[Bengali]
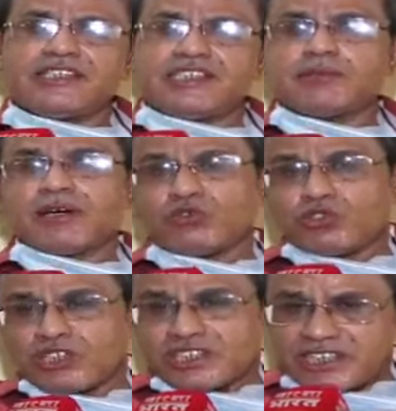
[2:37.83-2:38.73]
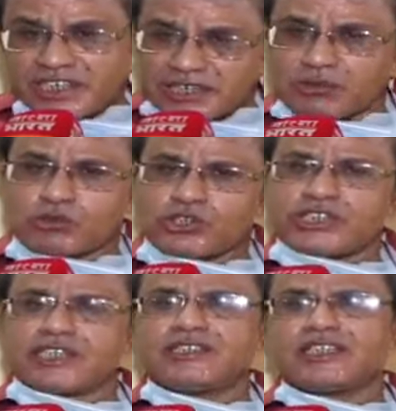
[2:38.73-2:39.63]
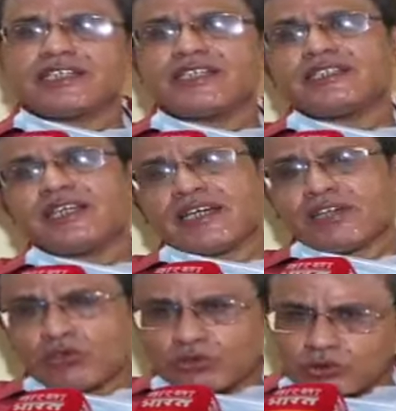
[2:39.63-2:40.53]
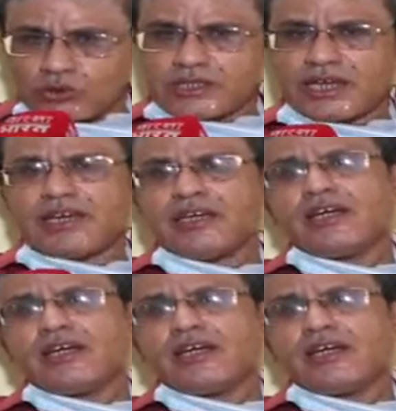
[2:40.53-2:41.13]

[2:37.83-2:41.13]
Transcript: যে মানুষরা সেরে উঠছেন তাদের থেকে রক্ত নিয়ে